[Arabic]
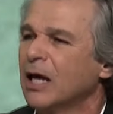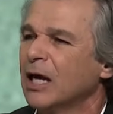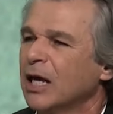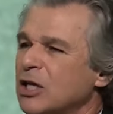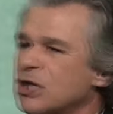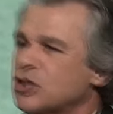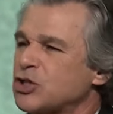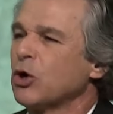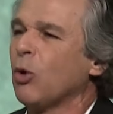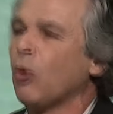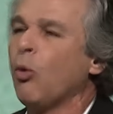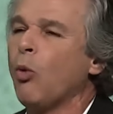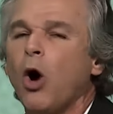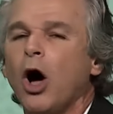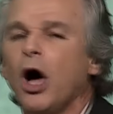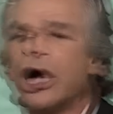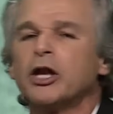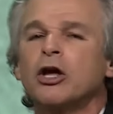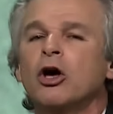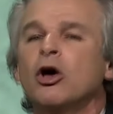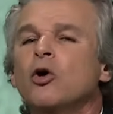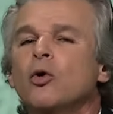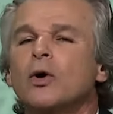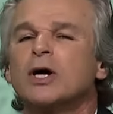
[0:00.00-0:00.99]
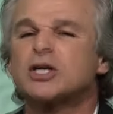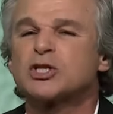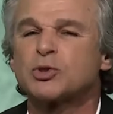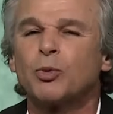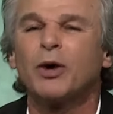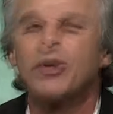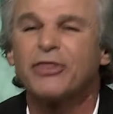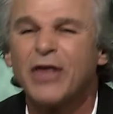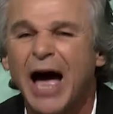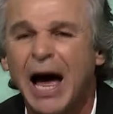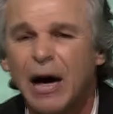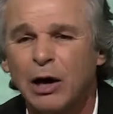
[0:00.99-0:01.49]
هو الشخص
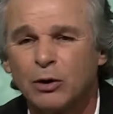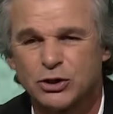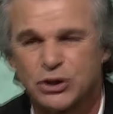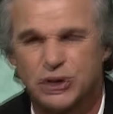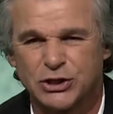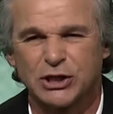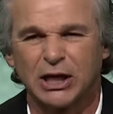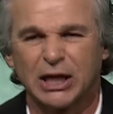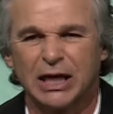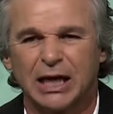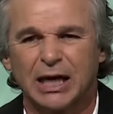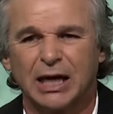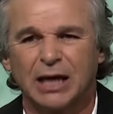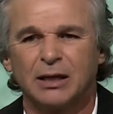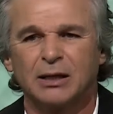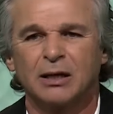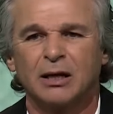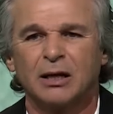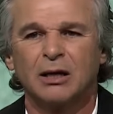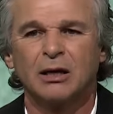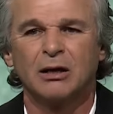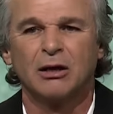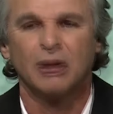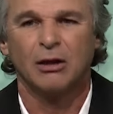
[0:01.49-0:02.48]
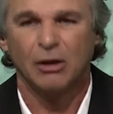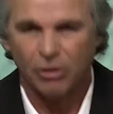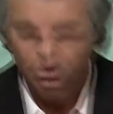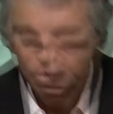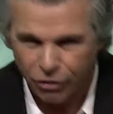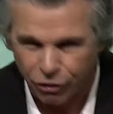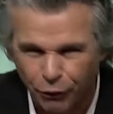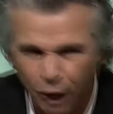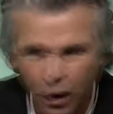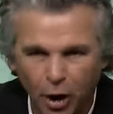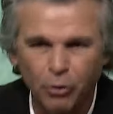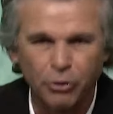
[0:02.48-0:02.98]
اللي ما عندوش خطية هو
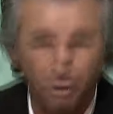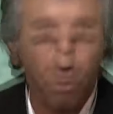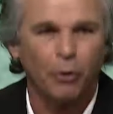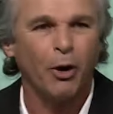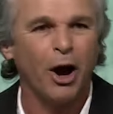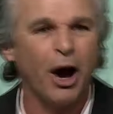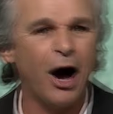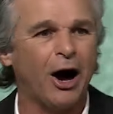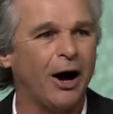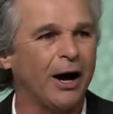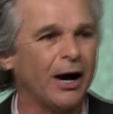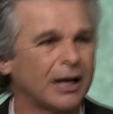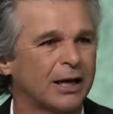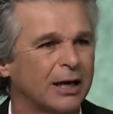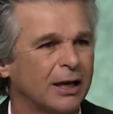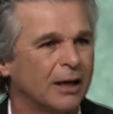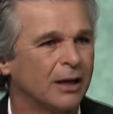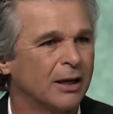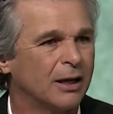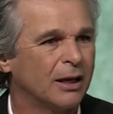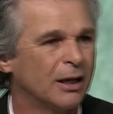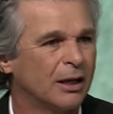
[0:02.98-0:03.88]
يرمي الحجر اولا